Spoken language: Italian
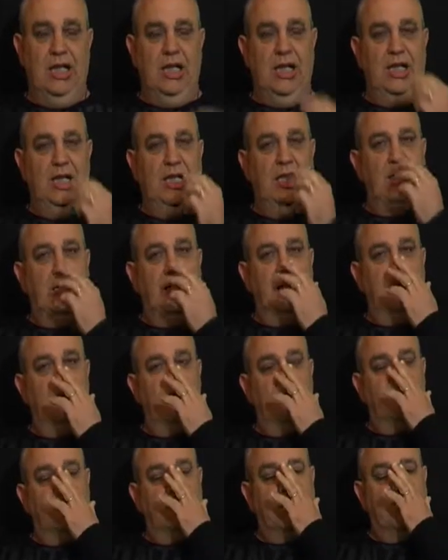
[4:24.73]
e eh,
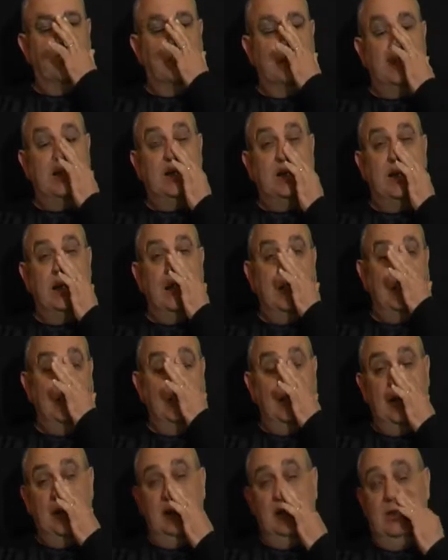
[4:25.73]

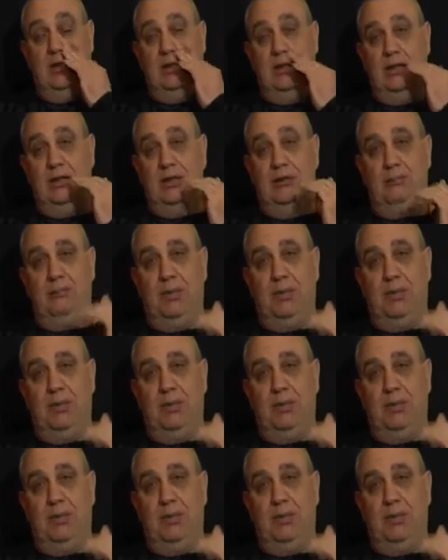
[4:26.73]
giustamente eh,